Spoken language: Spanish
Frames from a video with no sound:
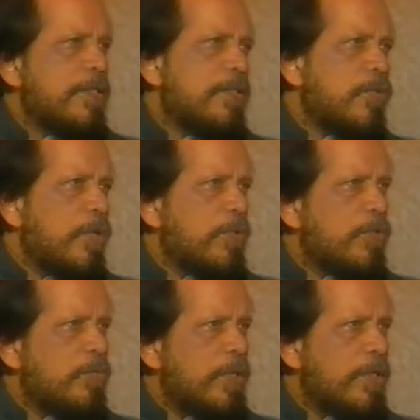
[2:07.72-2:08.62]
Así un
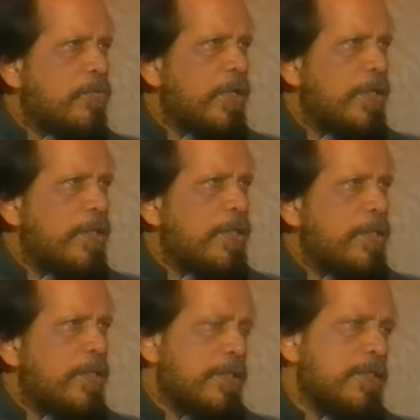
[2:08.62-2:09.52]
amigo me llevó
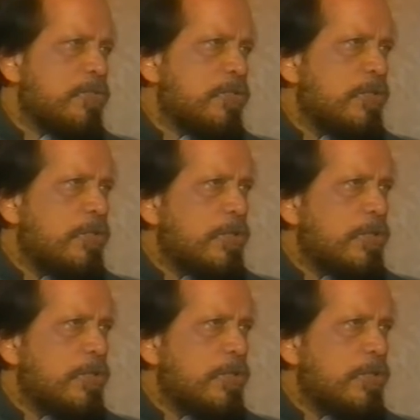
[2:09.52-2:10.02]
ahí, hacemos un